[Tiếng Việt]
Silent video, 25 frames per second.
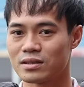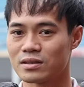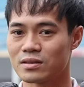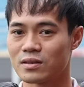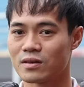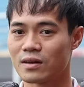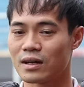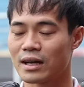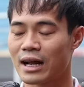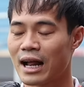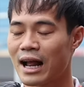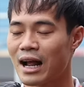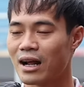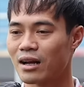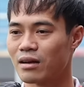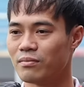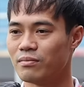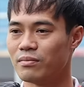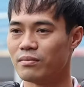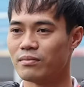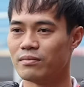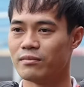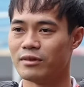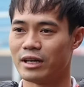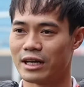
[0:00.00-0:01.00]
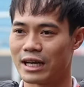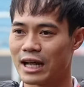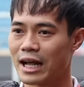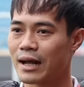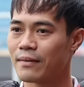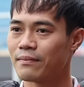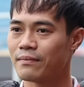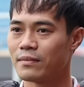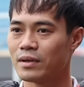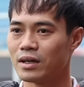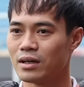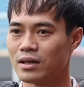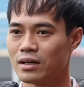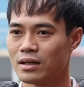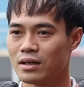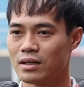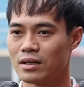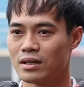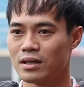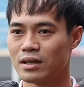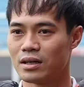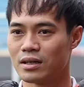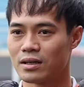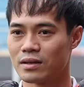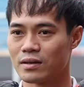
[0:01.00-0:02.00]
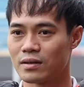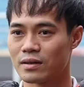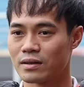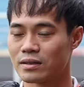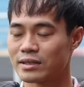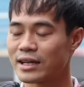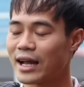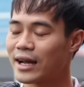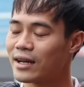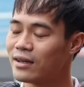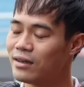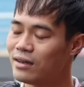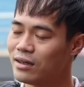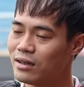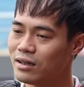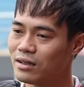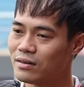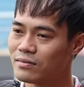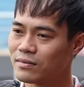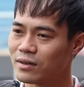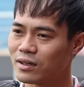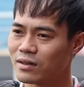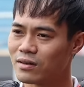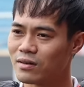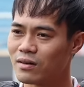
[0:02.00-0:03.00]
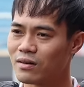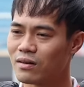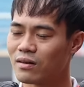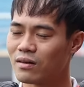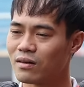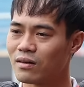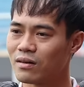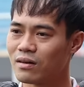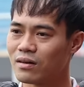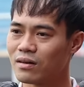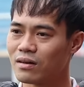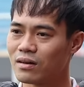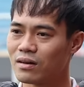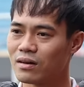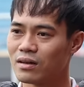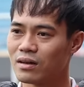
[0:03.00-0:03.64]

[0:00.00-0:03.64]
nó khác ở Việt Nam. Nó nhanh hơn mà nó